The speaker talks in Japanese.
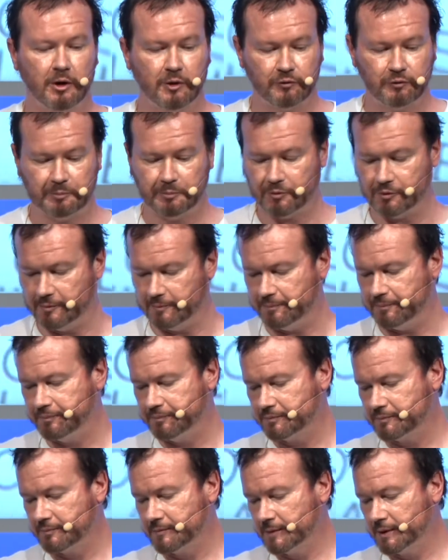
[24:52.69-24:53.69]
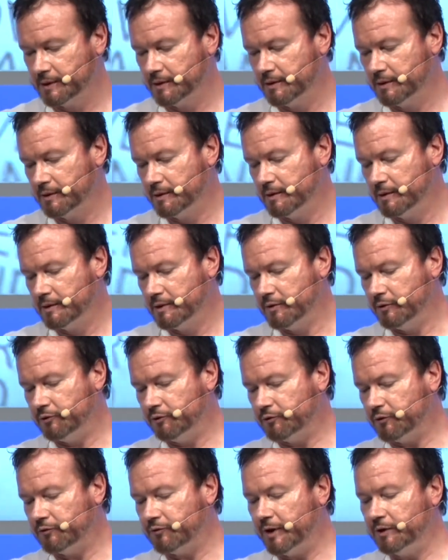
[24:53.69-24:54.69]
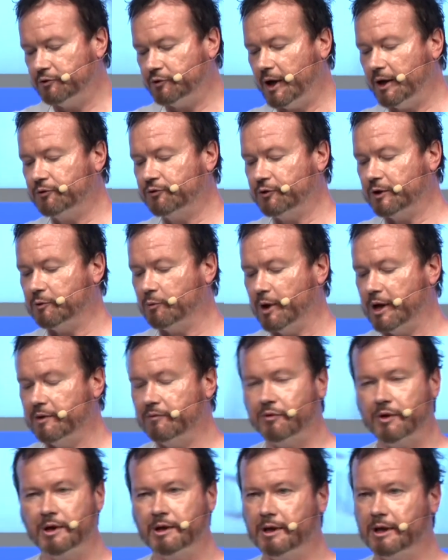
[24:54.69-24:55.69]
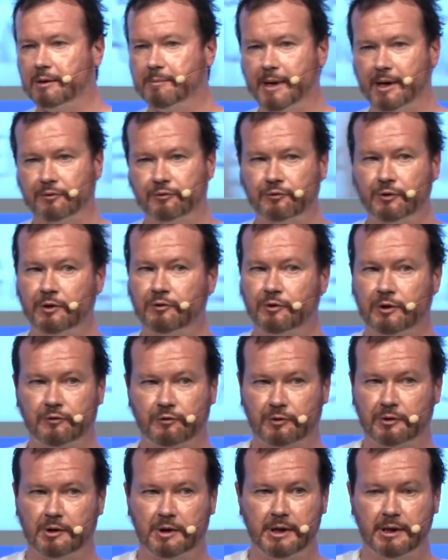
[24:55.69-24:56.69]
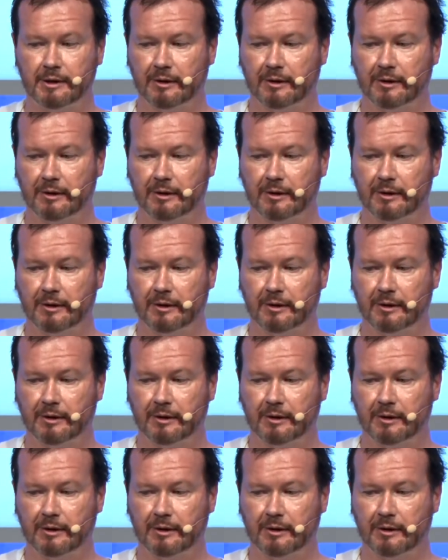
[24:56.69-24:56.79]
そして他のものを包含していくものを見ていくということであります。